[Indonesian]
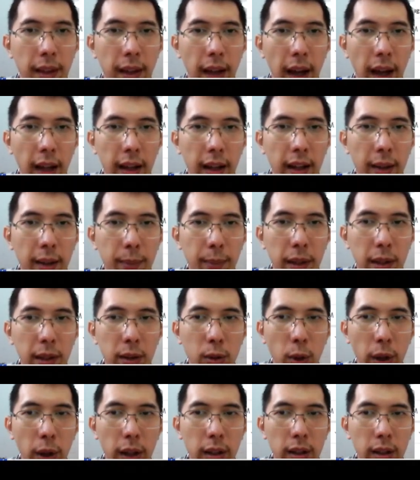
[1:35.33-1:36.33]
harga
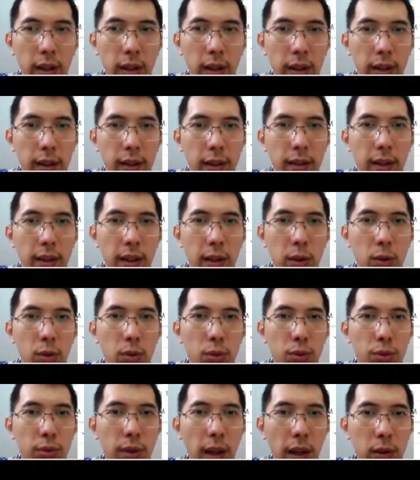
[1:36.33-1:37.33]
Bitcoin itu
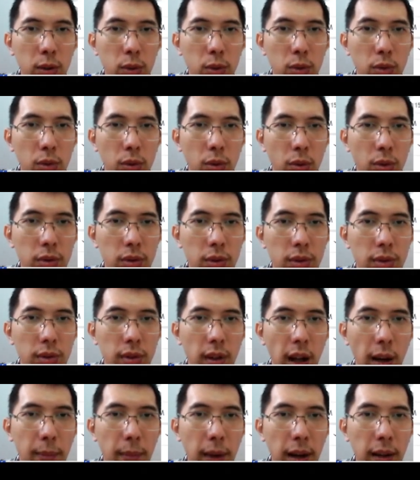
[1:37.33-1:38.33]
sudah turun
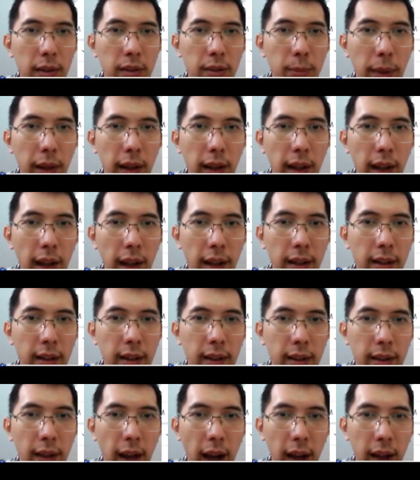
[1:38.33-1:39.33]
selama
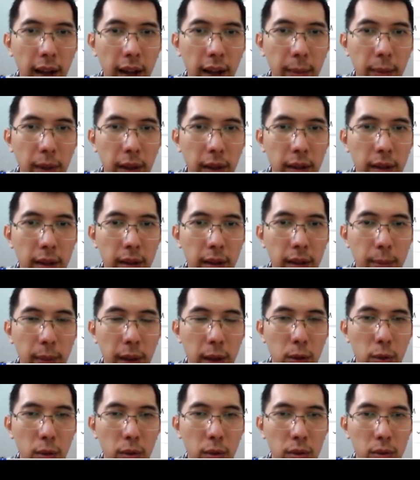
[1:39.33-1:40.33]
9 hari
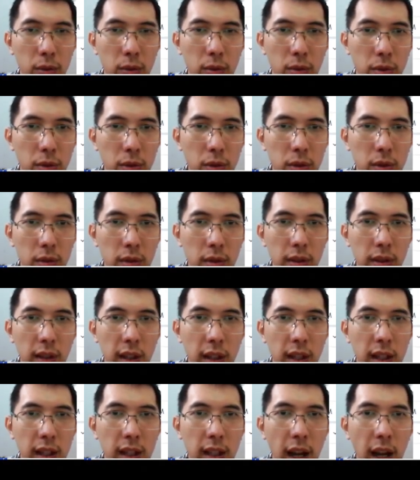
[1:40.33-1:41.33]
berturut-turut di
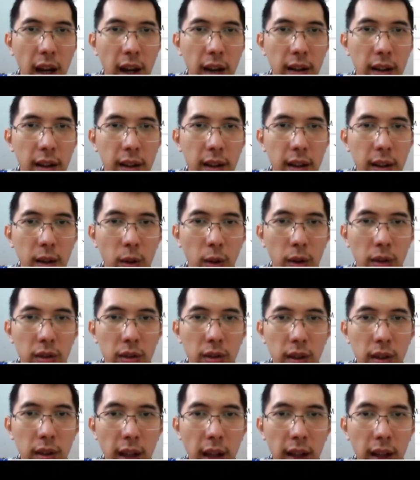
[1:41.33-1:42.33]
sini ya
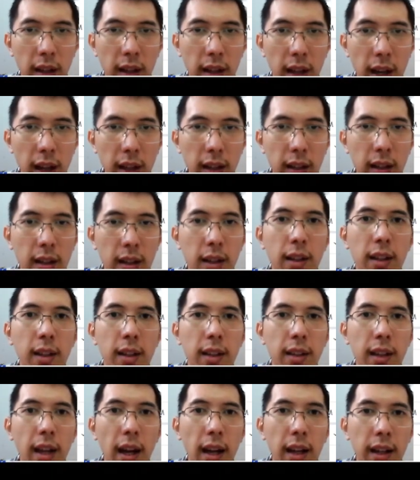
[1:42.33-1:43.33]
kondisinya dan
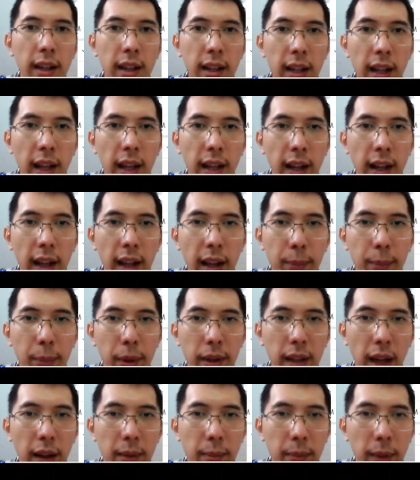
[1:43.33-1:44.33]
yang ini adalah yang
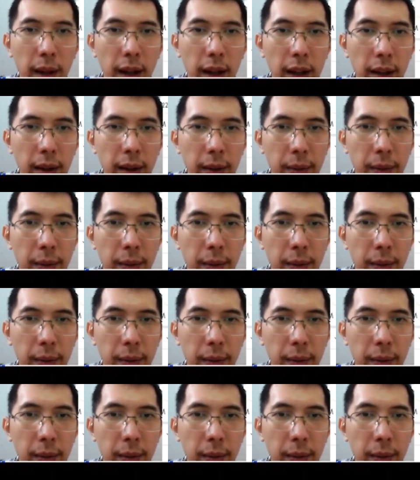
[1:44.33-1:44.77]
pertama